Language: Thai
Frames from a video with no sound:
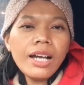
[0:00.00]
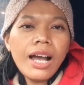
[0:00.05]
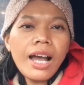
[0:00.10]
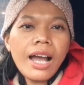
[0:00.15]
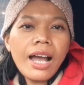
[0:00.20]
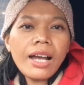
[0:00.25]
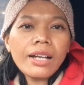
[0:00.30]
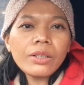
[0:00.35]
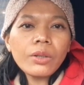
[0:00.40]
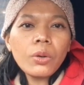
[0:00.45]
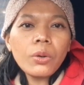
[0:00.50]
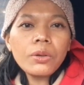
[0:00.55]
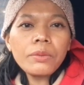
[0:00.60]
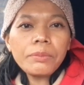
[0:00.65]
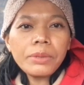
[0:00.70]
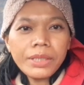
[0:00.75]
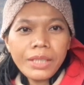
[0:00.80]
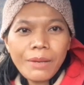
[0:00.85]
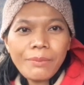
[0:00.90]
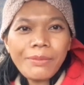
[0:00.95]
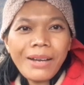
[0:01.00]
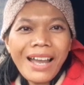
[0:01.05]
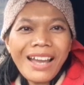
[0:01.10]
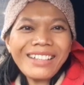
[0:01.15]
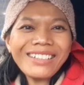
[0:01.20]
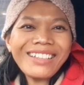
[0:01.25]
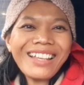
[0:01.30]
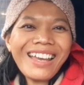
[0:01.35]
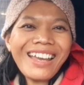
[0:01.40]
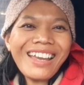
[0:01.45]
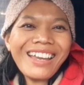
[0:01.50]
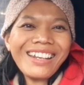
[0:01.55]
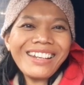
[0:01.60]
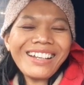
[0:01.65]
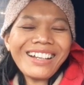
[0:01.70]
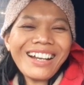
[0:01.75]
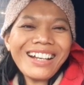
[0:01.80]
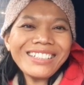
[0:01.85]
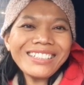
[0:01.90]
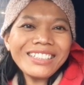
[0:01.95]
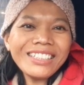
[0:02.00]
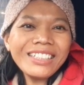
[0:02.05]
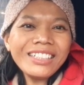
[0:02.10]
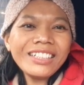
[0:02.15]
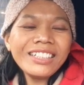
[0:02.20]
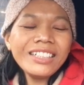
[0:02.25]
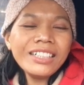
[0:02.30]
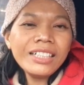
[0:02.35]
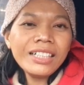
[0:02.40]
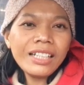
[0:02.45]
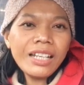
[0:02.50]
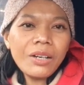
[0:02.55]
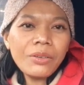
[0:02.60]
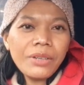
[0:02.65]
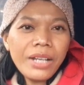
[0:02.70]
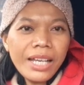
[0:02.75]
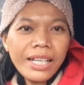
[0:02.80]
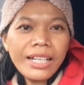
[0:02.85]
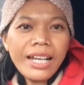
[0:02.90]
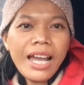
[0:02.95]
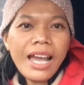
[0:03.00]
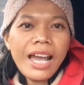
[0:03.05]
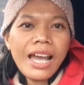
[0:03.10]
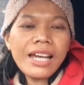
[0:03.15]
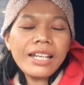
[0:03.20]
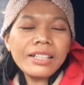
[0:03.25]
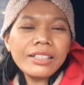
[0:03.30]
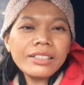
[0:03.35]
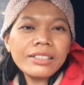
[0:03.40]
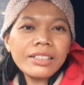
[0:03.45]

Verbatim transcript: หาคนไปทำงานแทนนะคะซึ่งเราได้งาน